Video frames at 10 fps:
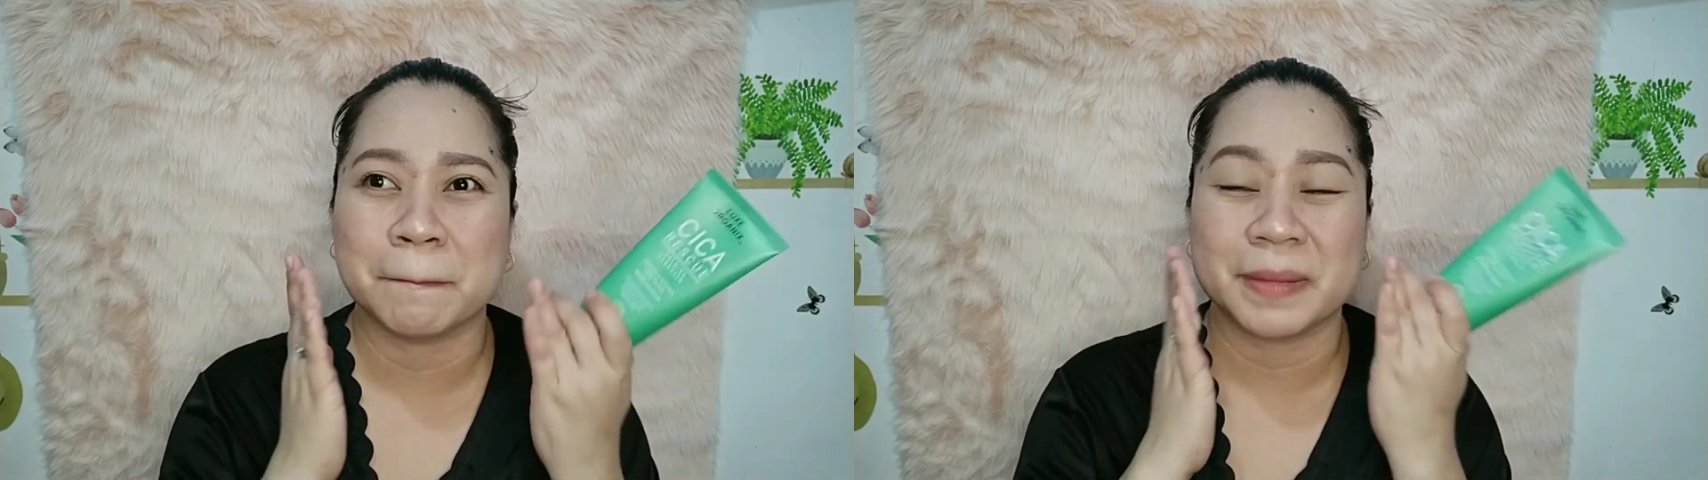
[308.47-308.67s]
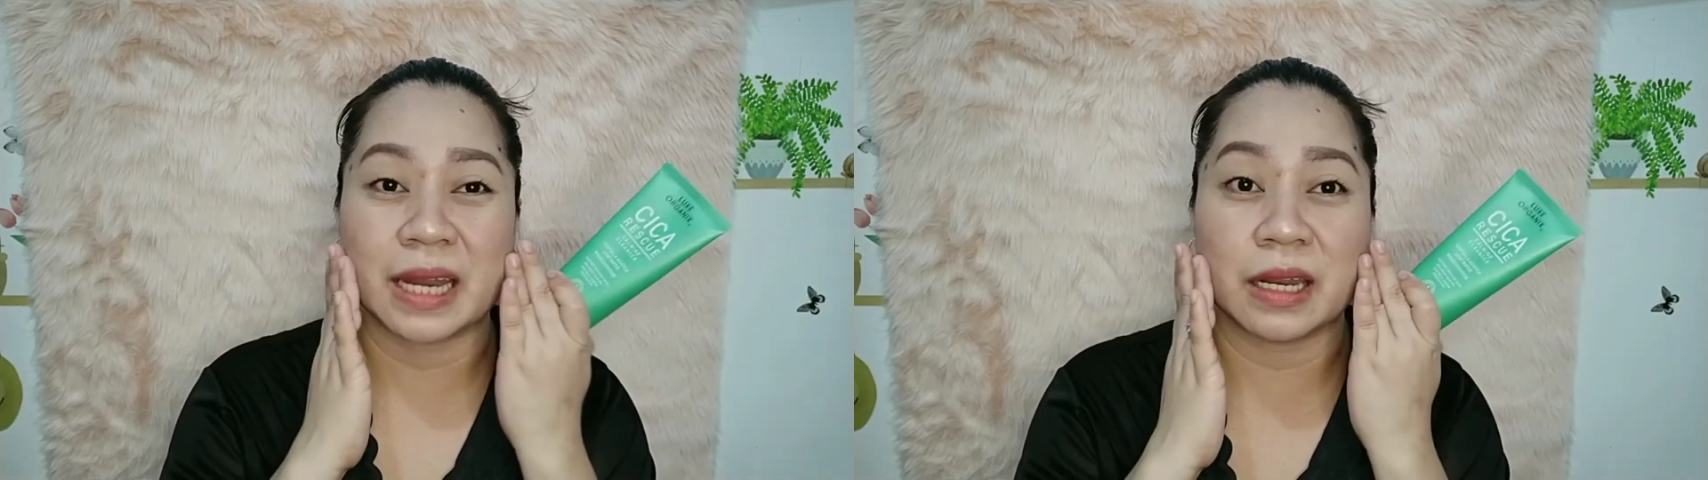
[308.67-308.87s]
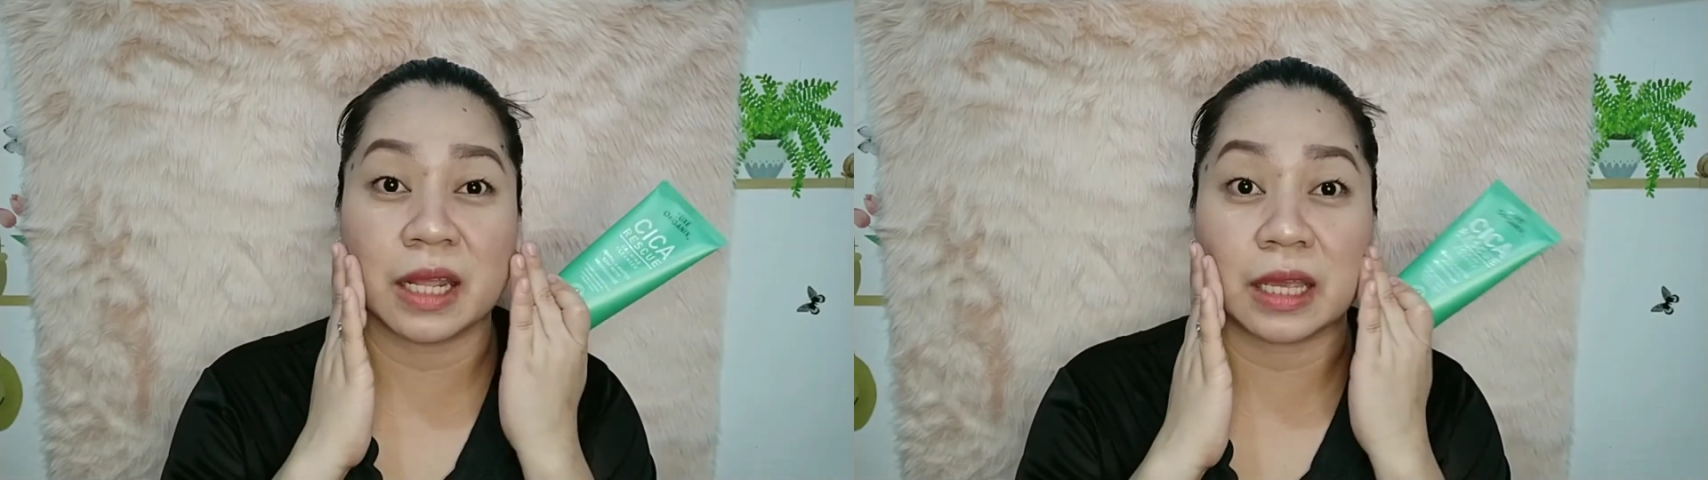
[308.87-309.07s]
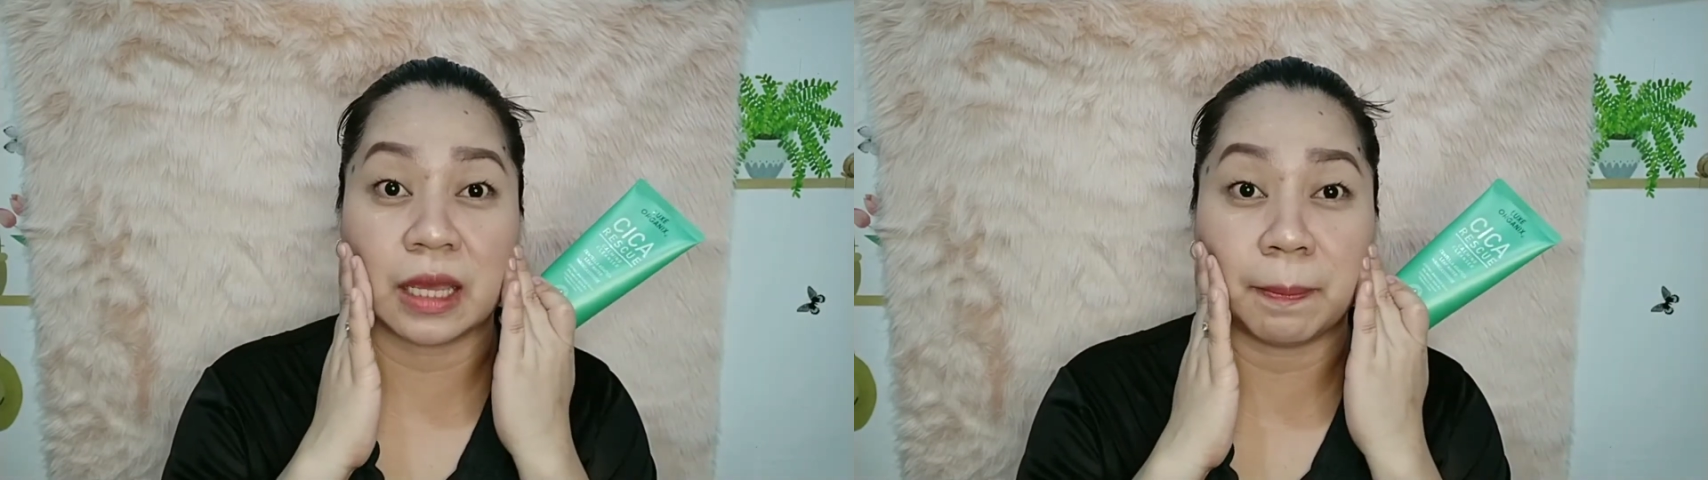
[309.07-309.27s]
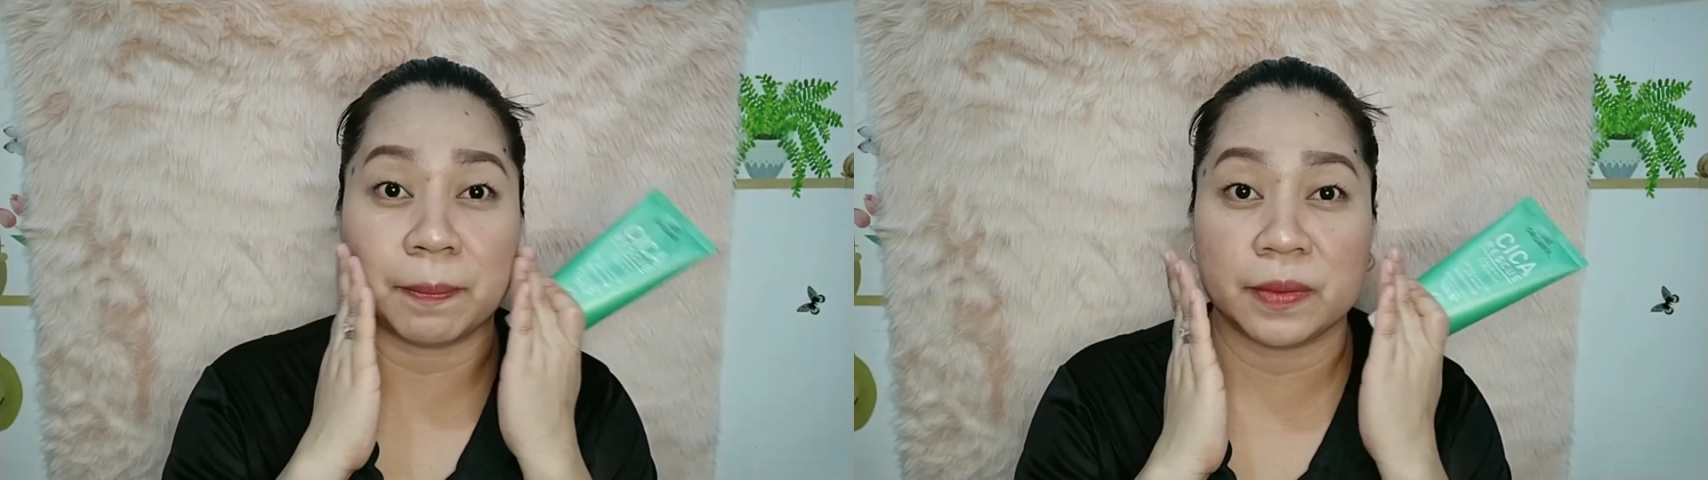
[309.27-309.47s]

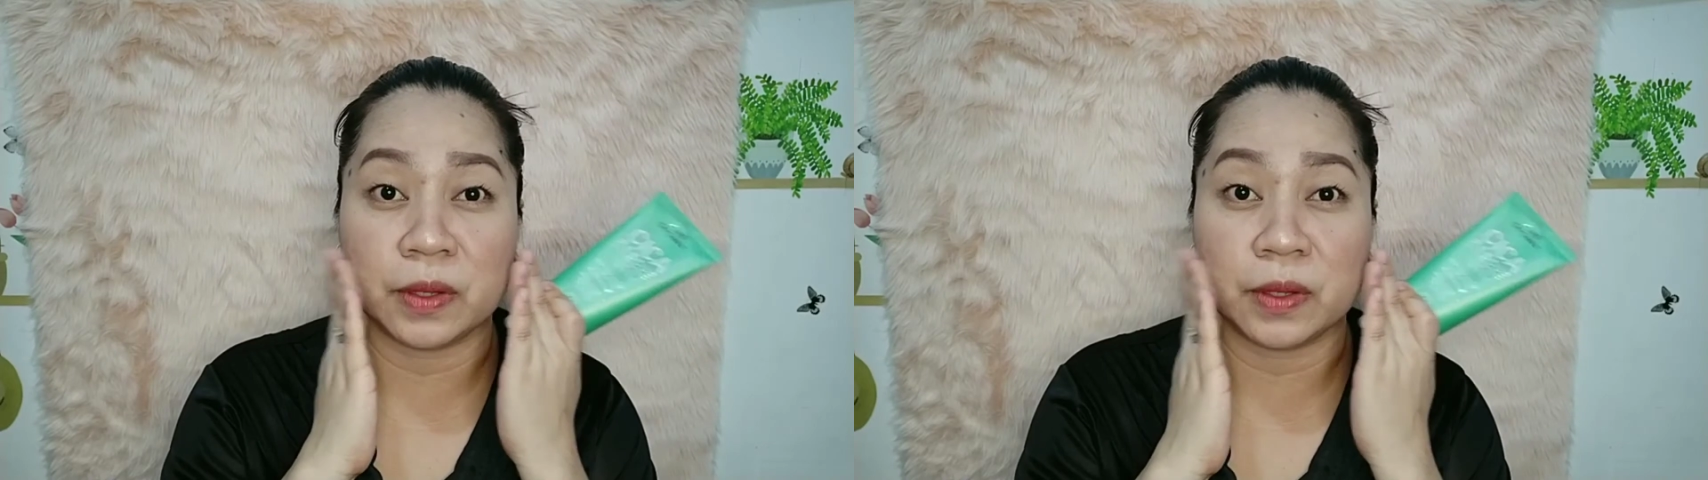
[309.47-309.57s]
naninikip